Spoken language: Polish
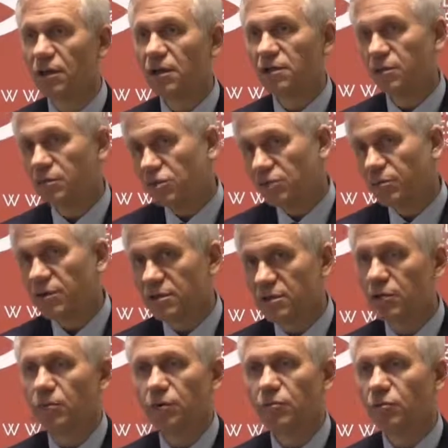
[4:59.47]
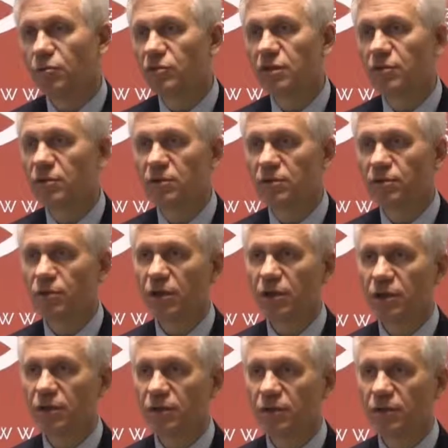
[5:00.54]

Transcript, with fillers: co będzie bardzo dobrym impulsem dla gospodarki.